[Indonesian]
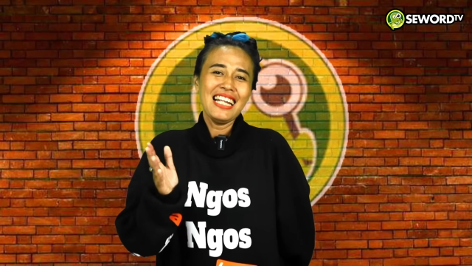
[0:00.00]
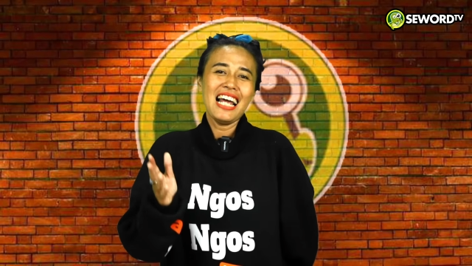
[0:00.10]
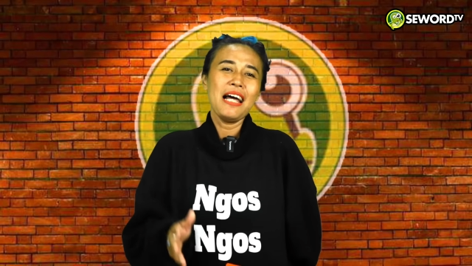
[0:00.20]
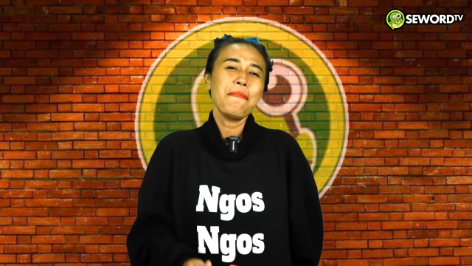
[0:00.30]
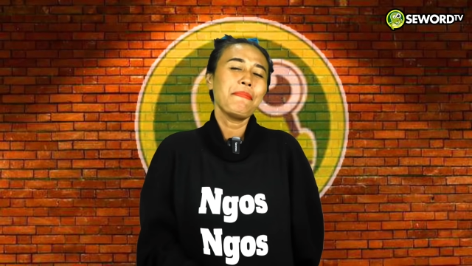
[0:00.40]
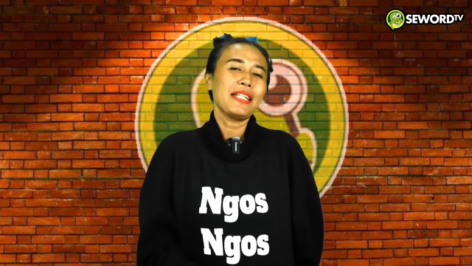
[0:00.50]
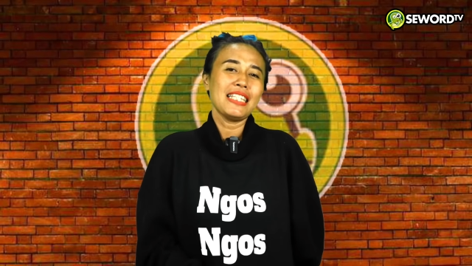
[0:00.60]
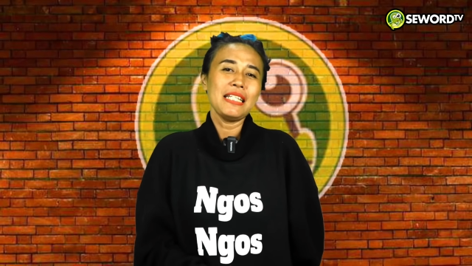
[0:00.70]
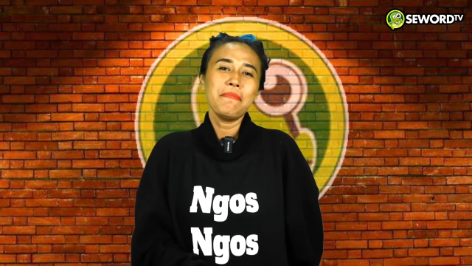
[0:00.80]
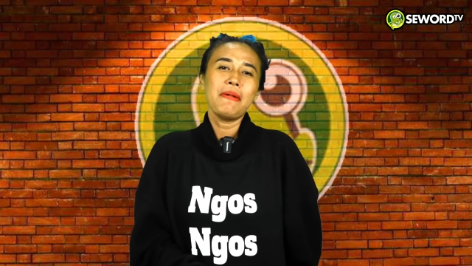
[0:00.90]
Dalam
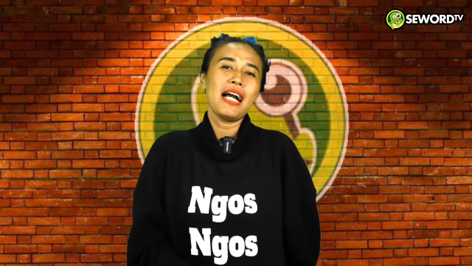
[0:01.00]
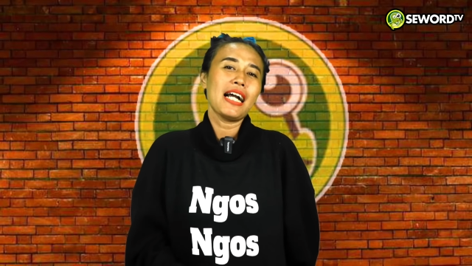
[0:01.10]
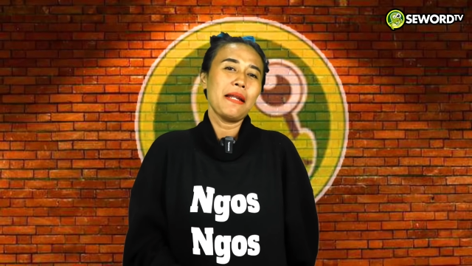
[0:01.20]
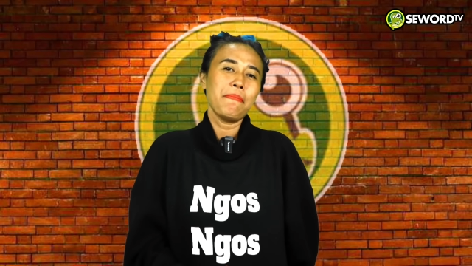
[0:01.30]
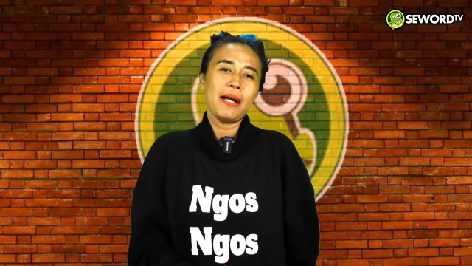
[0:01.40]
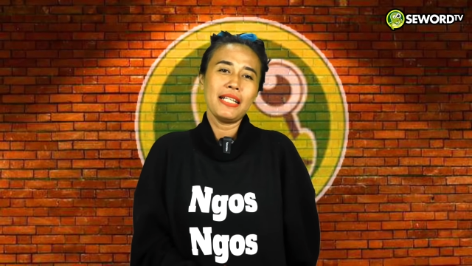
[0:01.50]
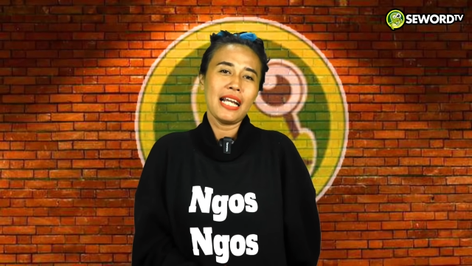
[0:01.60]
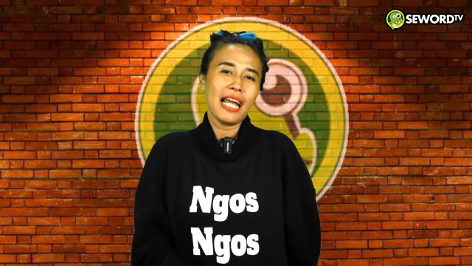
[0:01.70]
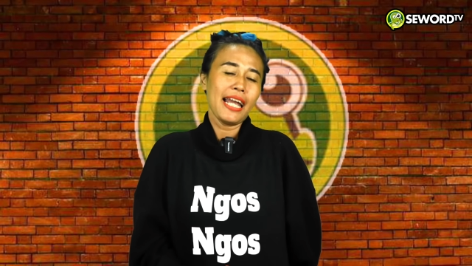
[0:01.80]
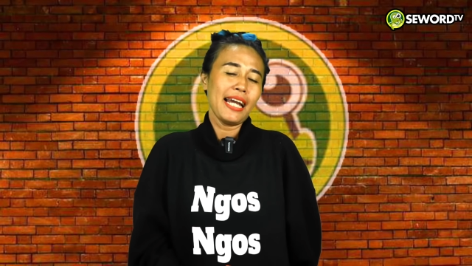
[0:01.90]
pertimbangan
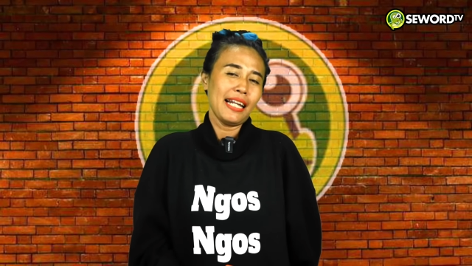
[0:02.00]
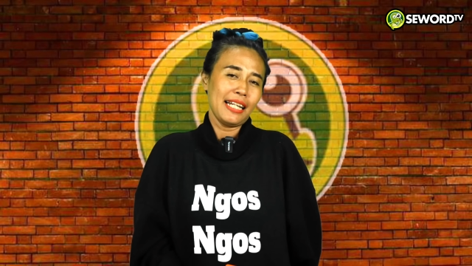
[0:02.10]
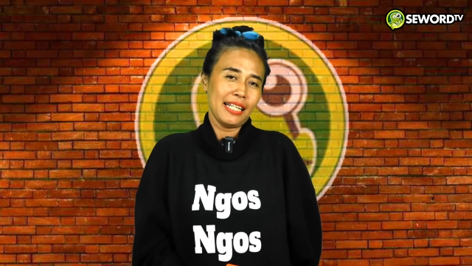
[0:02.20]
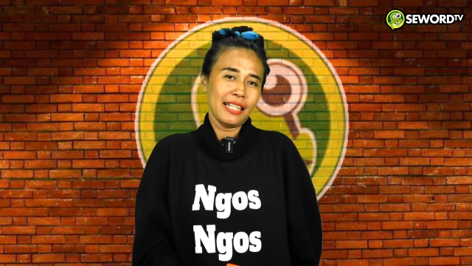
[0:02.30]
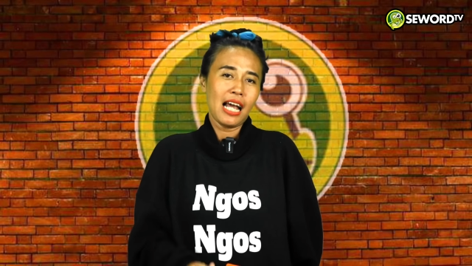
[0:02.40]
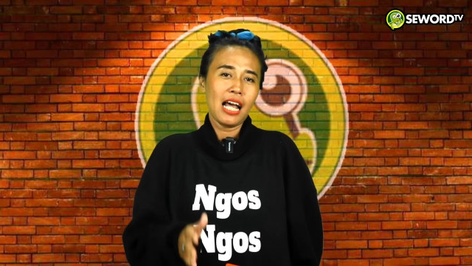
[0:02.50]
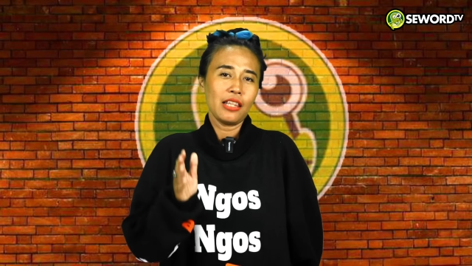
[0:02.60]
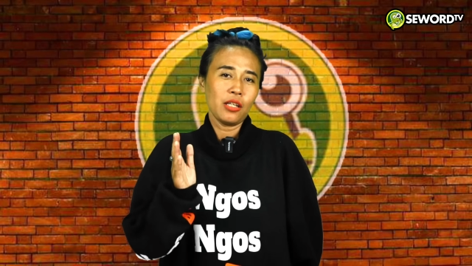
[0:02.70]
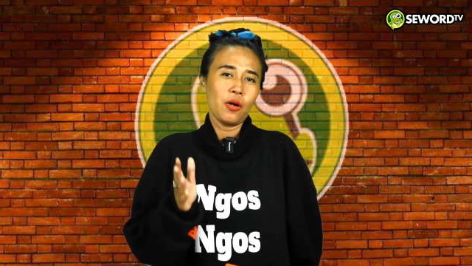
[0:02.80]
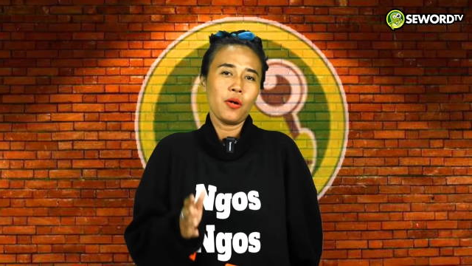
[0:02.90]
banyak elit
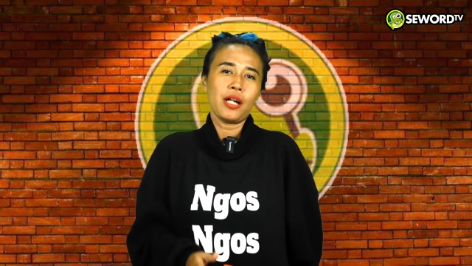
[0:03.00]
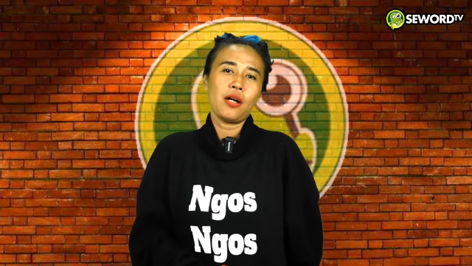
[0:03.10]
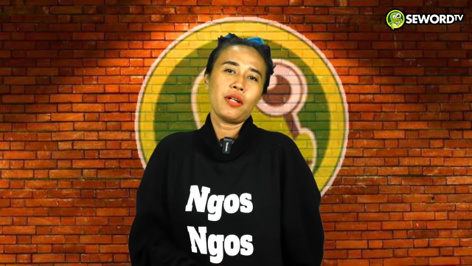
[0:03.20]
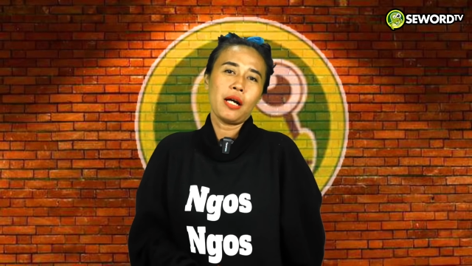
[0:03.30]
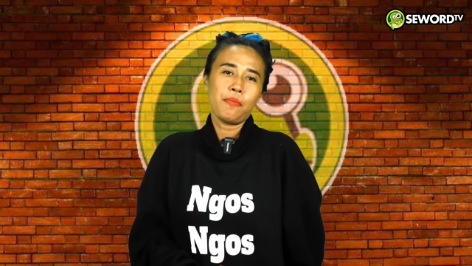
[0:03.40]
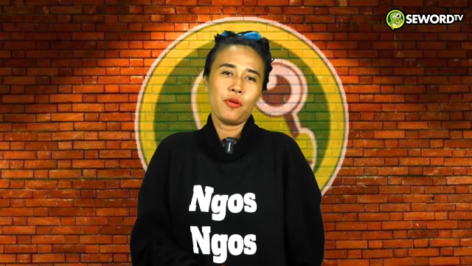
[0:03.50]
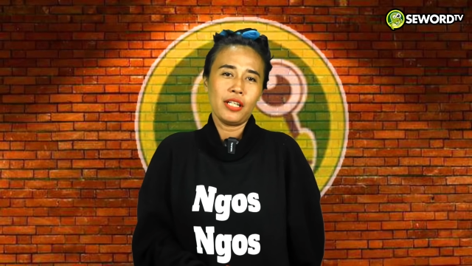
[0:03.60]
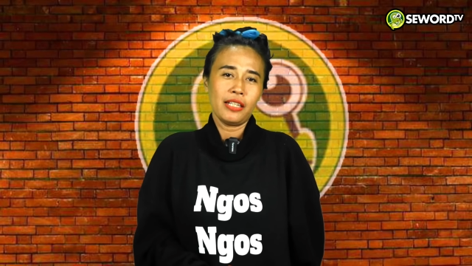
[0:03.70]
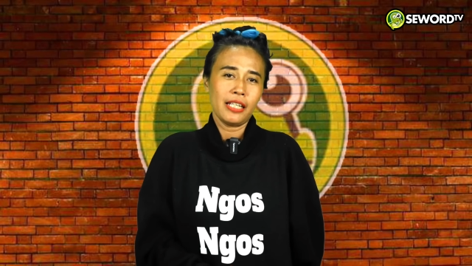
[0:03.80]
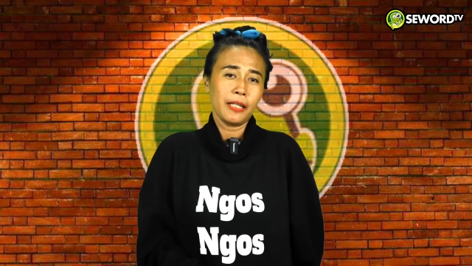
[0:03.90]
atau orang-orang
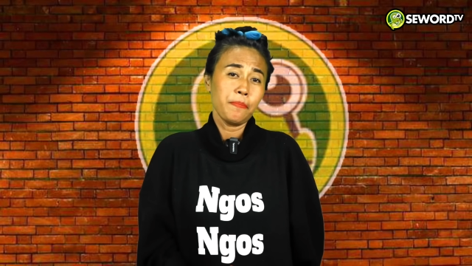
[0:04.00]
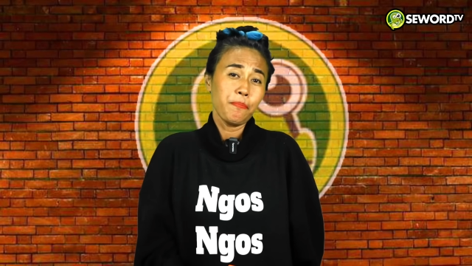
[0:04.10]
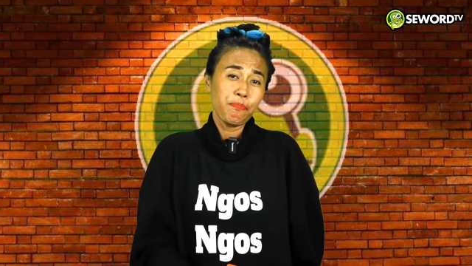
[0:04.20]
politik,